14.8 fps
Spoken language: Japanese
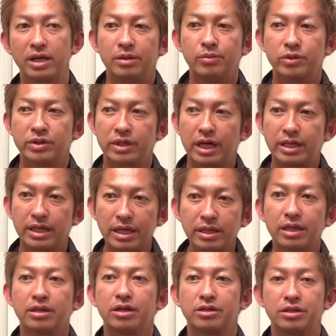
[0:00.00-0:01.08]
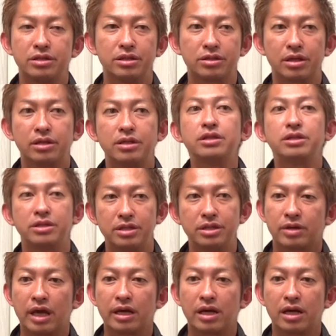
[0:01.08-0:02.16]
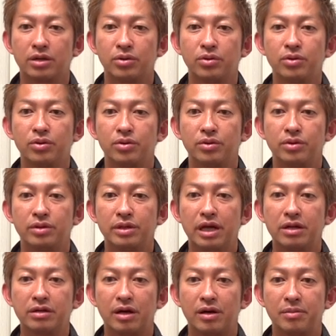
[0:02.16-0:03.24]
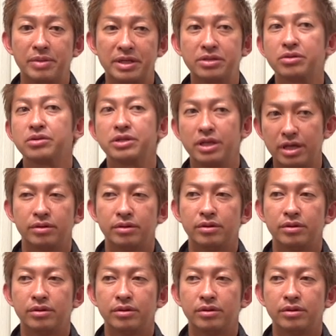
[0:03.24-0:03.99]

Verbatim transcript: でも使いたいんだったら全然使っていいし結果がどうなるかは別としてね